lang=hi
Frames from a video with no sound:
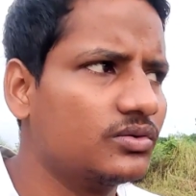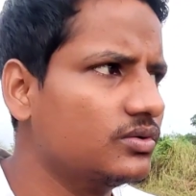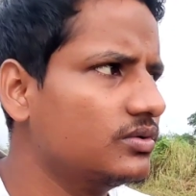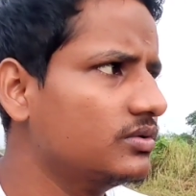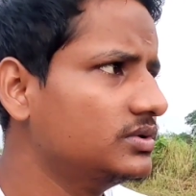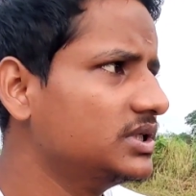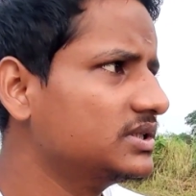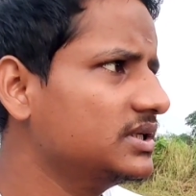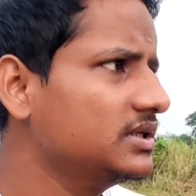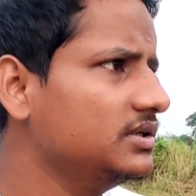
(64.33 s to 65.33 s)
तो
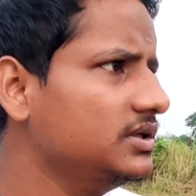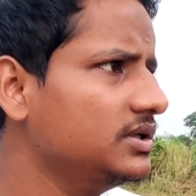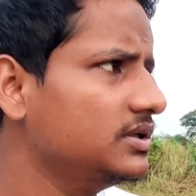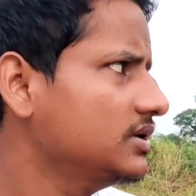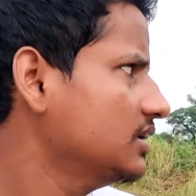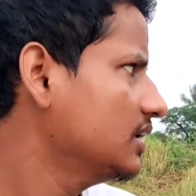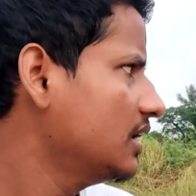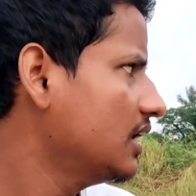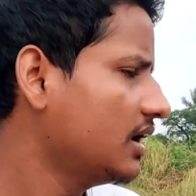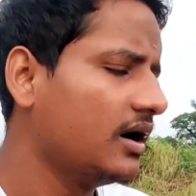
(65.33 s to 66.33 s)
जैसा कि
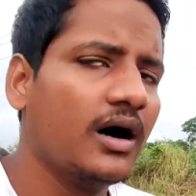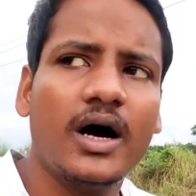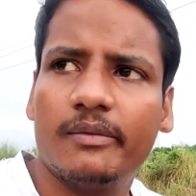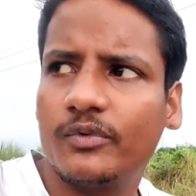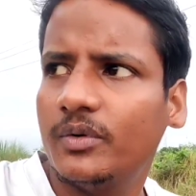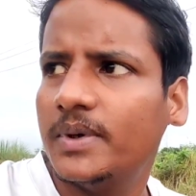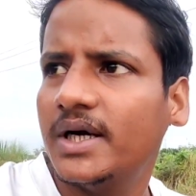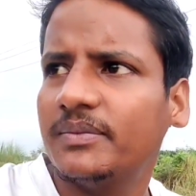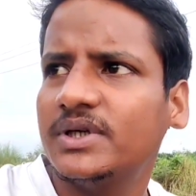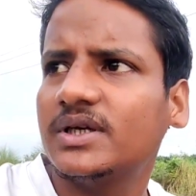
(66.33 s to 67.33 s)
आपको
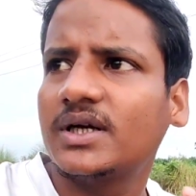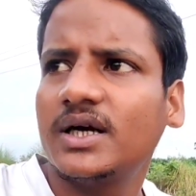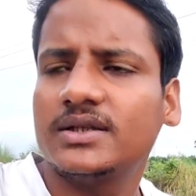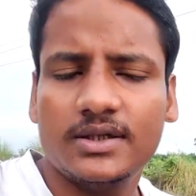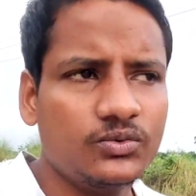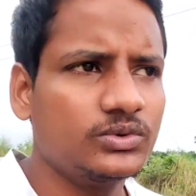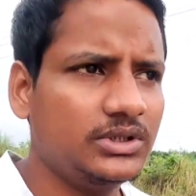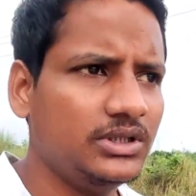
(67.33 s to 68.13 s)
मैं अभी दिखाता हूँ